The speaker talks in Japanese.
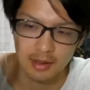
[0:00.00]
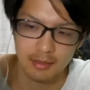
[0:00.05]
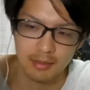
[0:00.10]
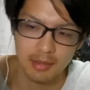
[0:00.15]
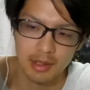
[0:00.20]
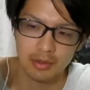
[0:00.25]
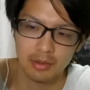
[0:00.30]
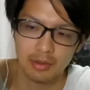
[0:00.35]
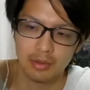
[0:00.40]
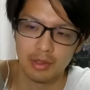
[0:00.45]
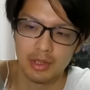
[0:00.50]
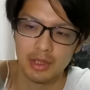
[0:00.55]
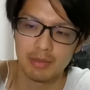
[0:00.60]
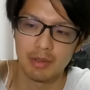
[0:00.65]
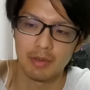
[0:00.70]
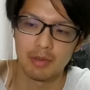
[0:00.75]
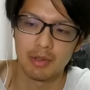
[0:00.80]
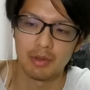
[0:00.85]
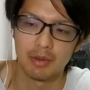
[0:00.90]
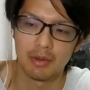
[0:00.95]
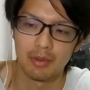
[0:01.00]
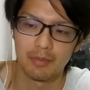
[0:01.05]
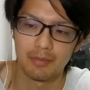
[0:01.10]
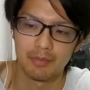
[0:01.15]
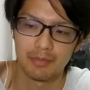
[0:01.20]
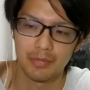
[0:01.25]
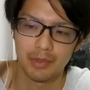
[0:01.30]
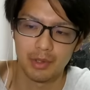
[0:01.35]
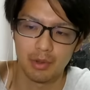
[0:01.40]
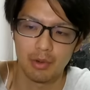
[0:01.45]
まあ、あとこの一番上の
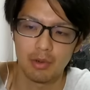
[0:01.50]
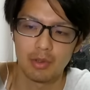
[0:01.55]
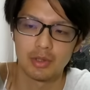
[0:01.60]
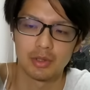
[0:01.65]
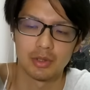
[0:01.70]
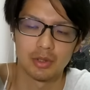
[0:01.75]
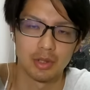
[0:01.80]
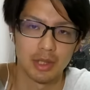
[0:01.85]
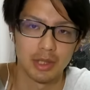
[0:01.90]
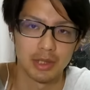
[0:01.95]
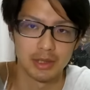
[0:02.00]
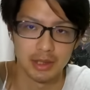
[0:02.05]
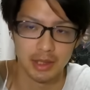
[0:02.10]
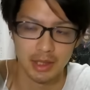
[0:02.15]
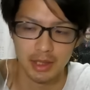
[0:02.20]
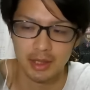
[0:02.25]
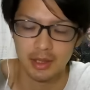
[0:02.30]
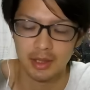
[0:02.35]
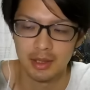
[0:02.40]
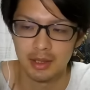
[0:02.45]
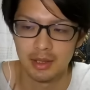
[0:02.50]
オーズのやつね。